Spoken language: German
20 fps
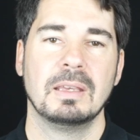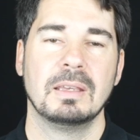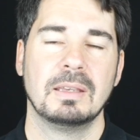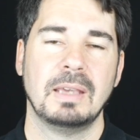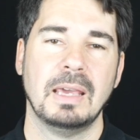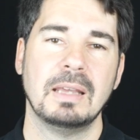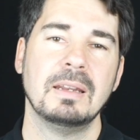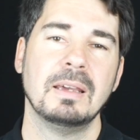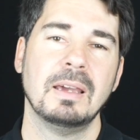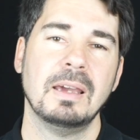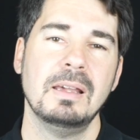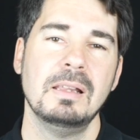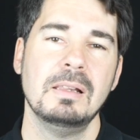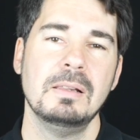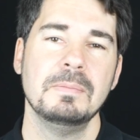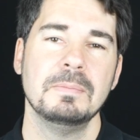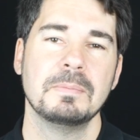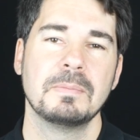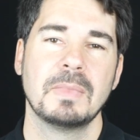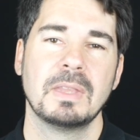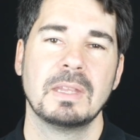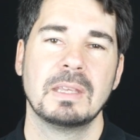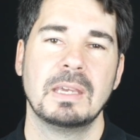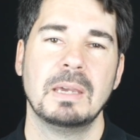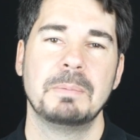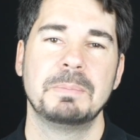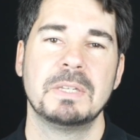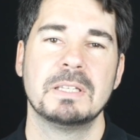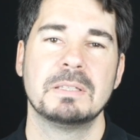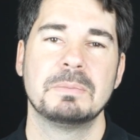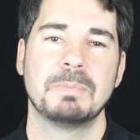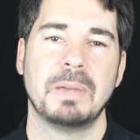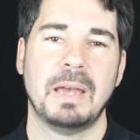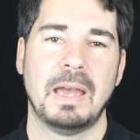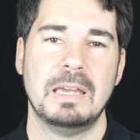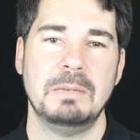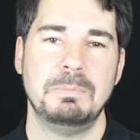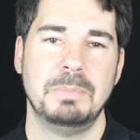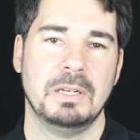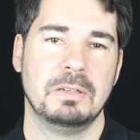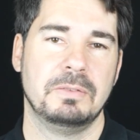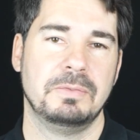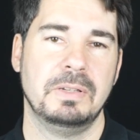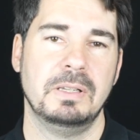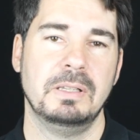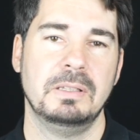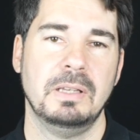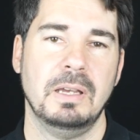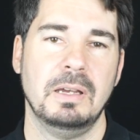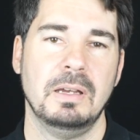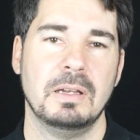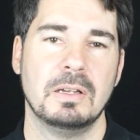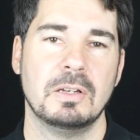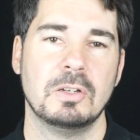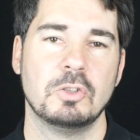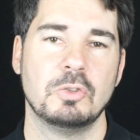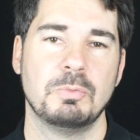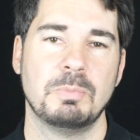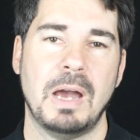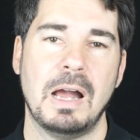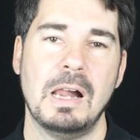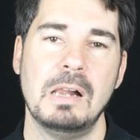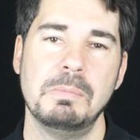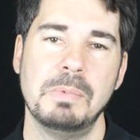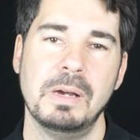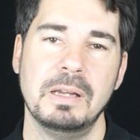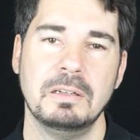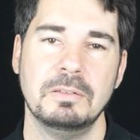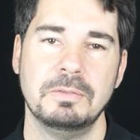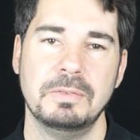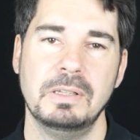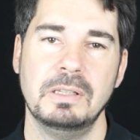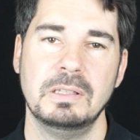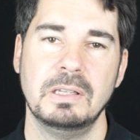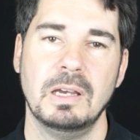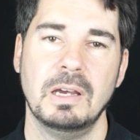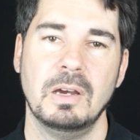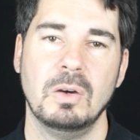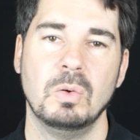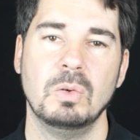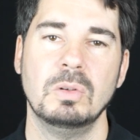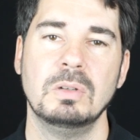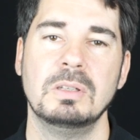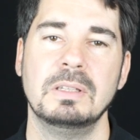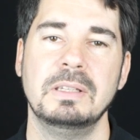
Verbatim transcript: Generell gibt es Breitbandfilter, Schmalbandfilter und